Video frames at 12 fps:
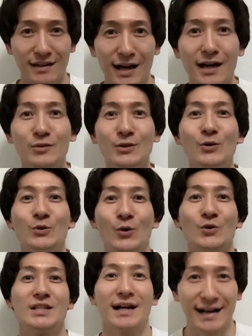明るい方の
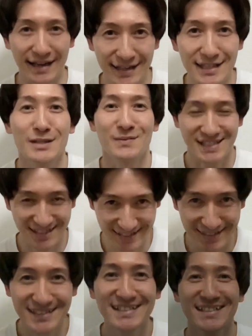法事だから、行きます。